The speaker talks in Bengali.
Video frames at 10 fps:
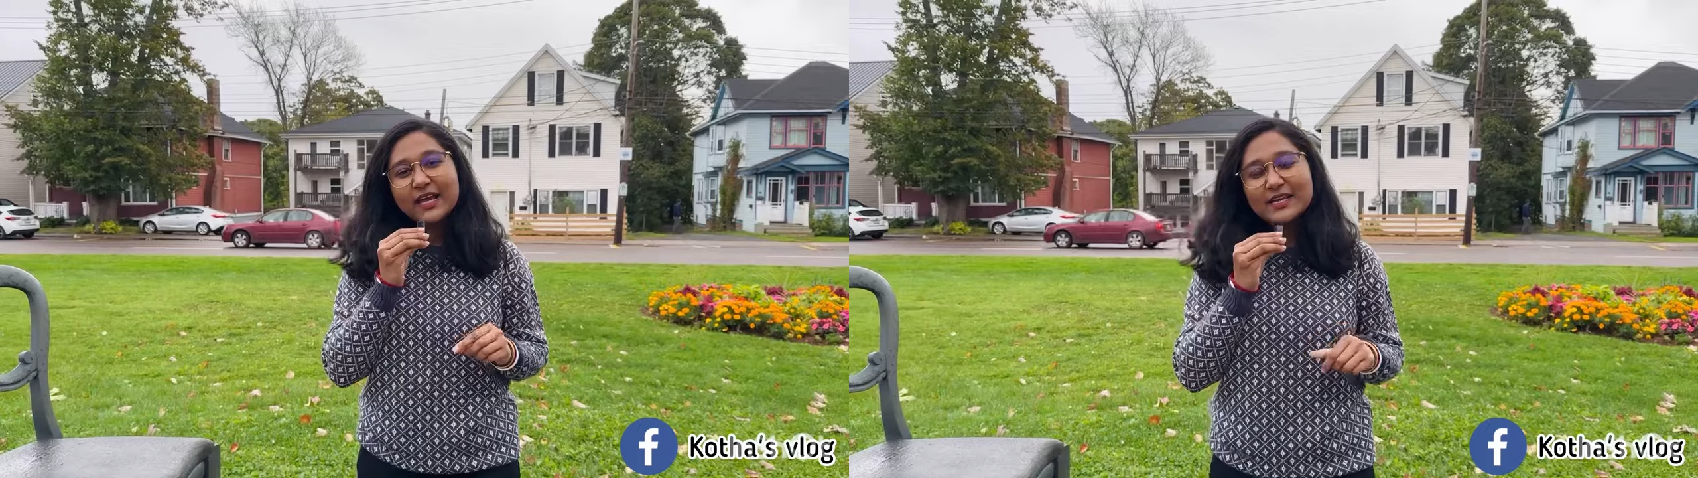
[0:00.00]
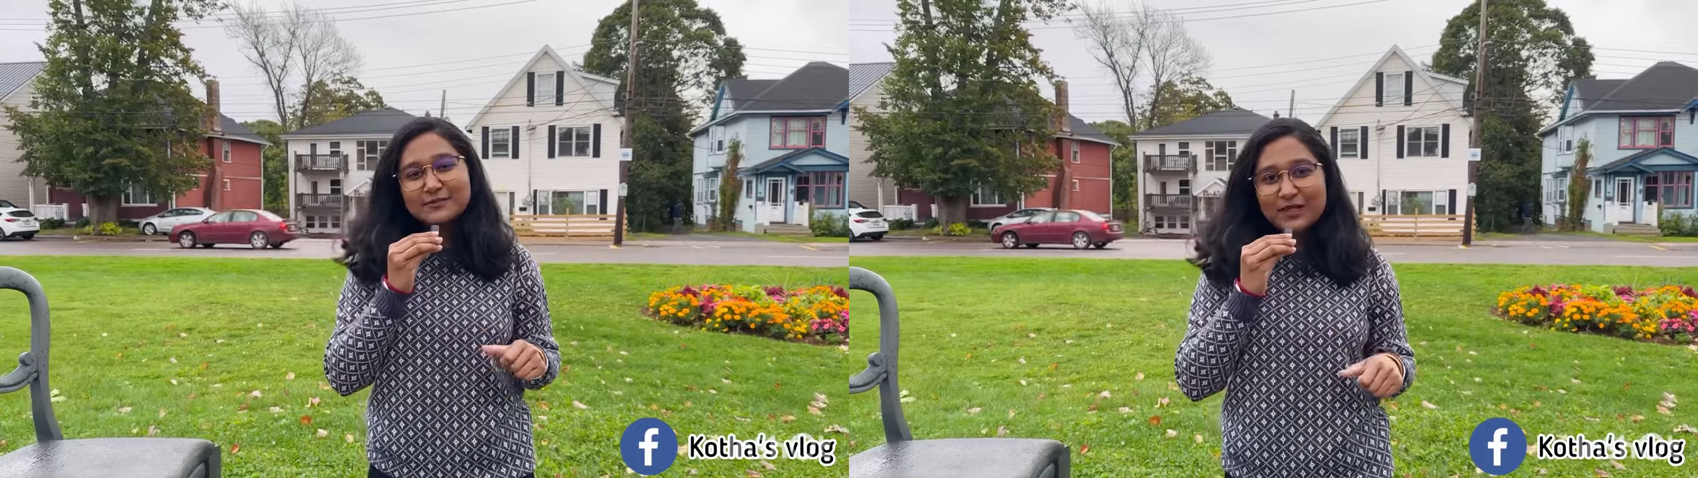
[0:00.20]

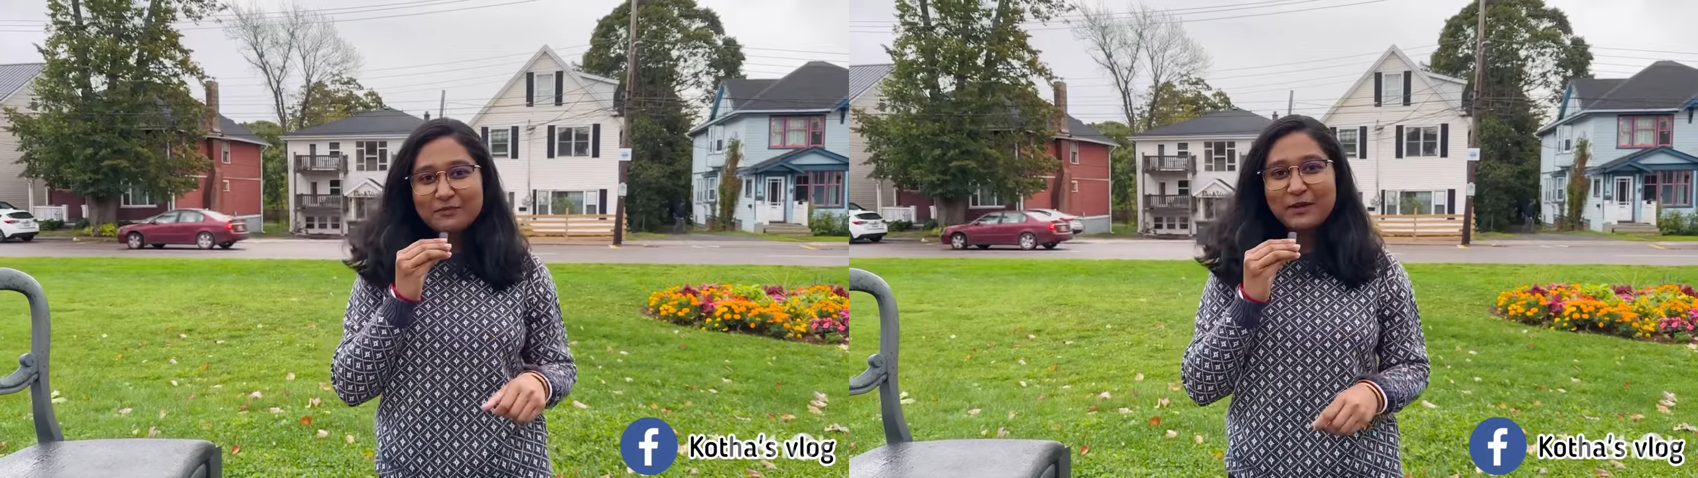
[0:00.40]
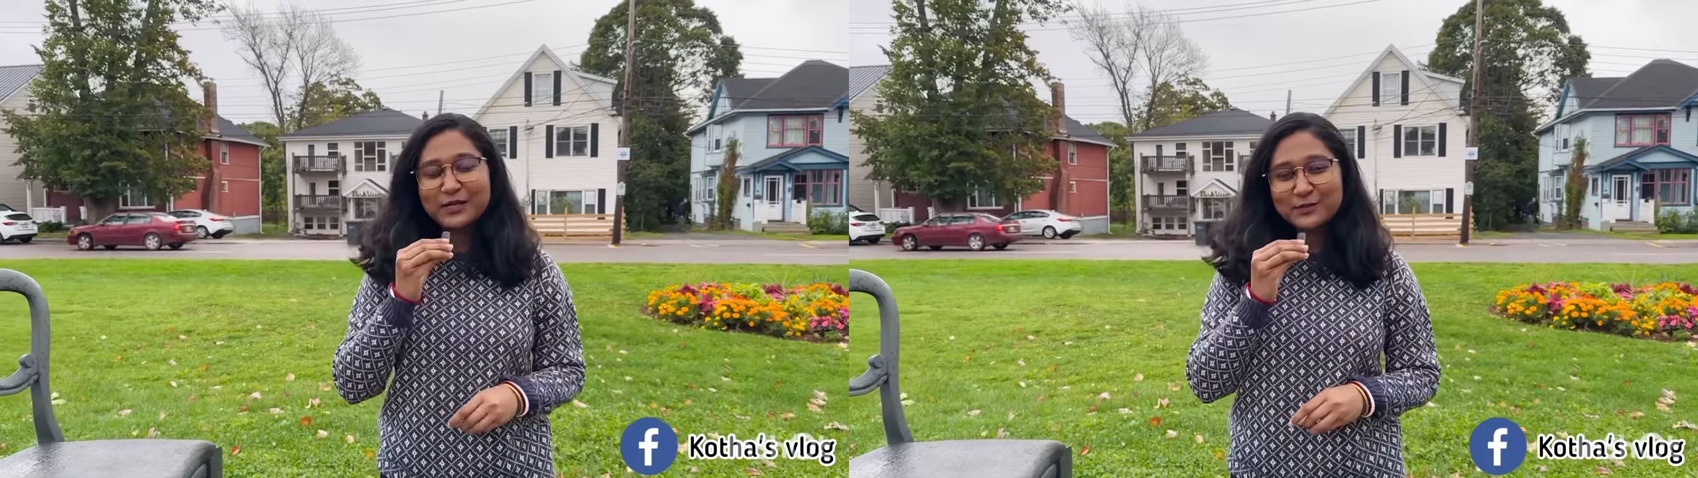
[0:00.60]
Hey guys, ব্যাক
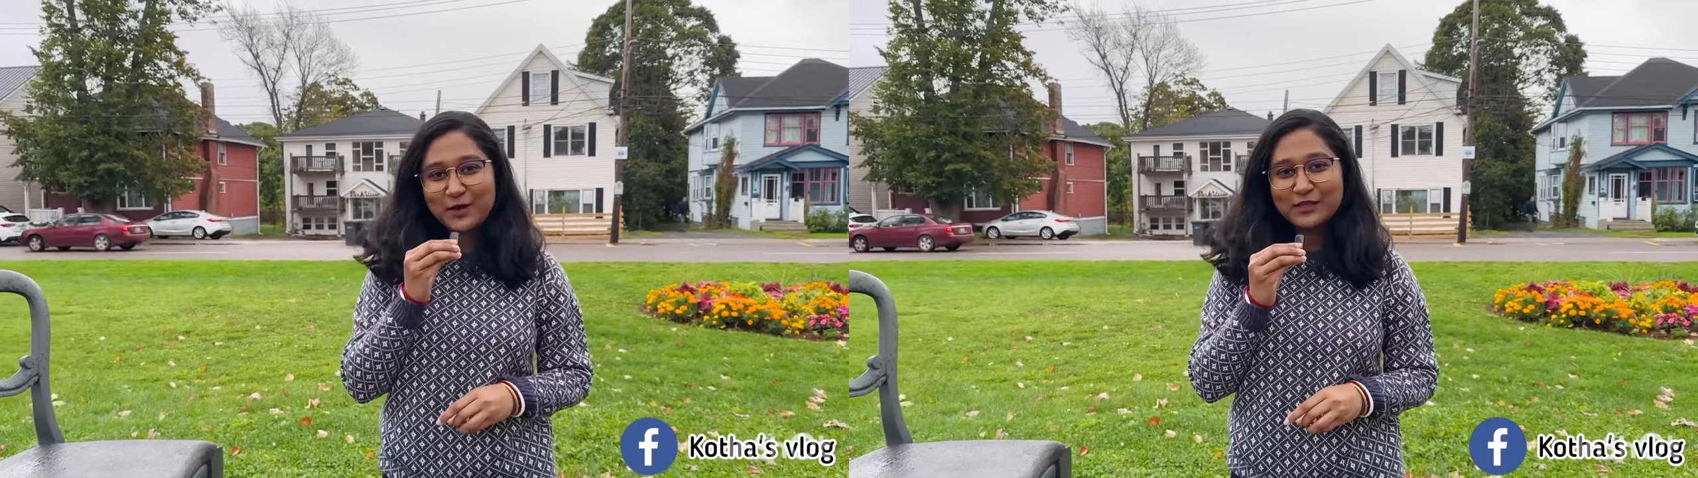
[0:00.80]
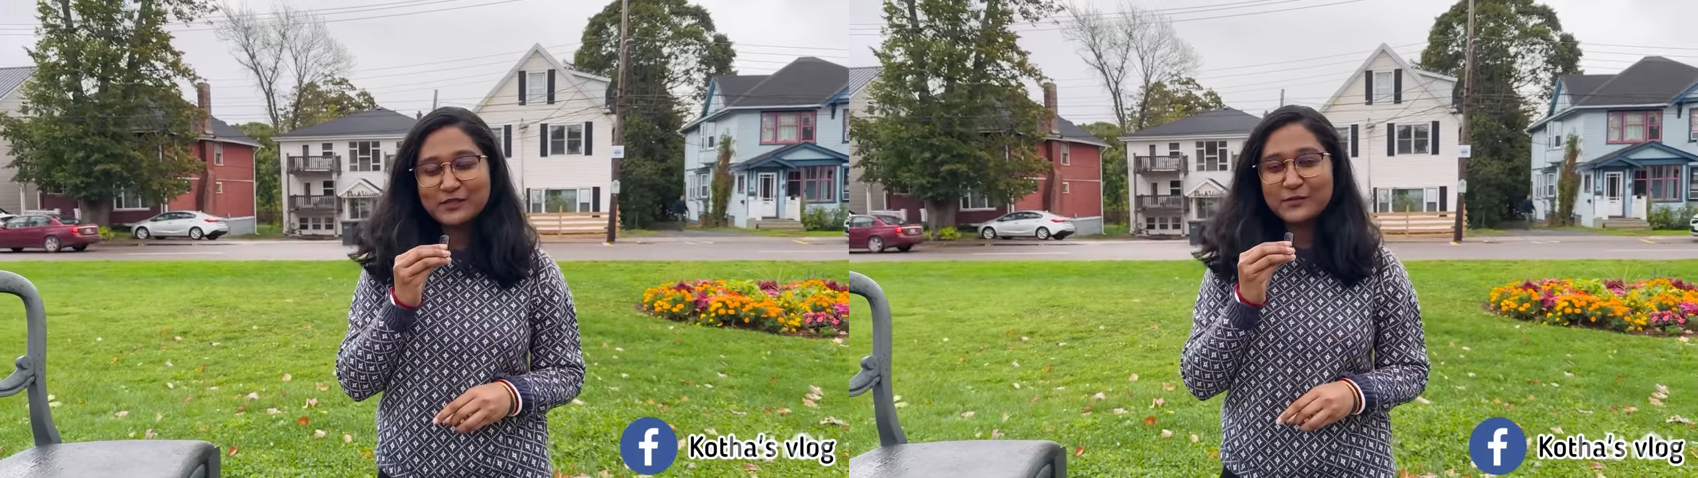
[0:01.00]
back to
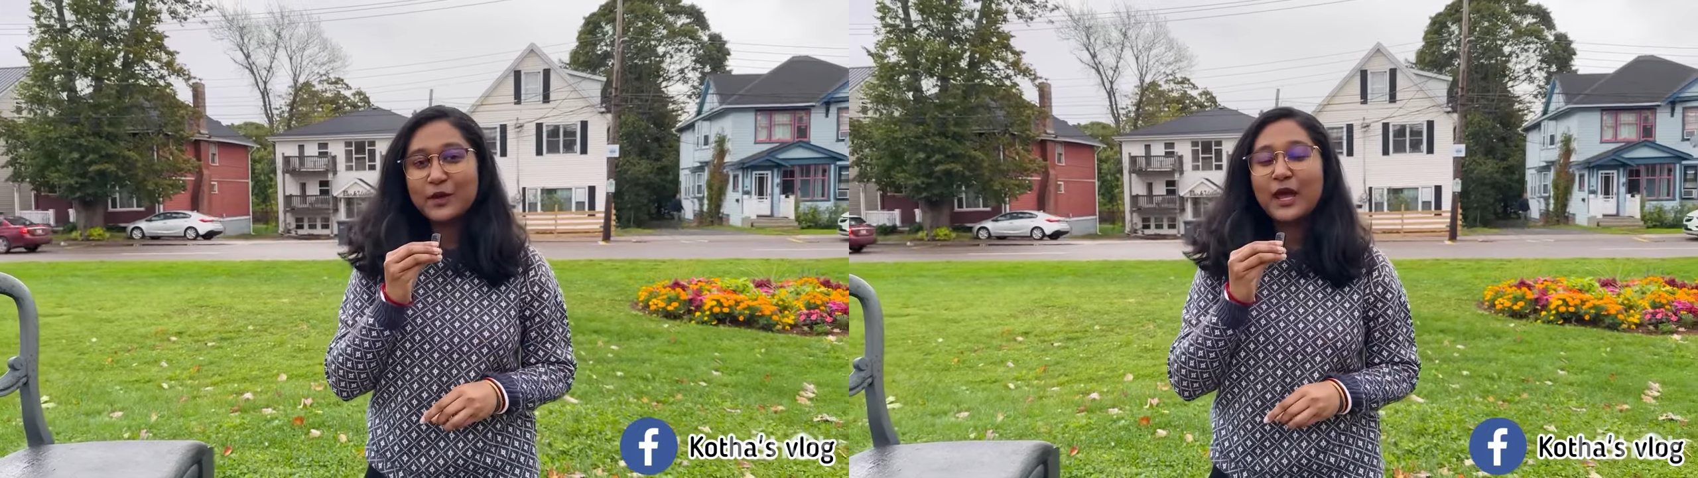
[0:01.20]
Kotha's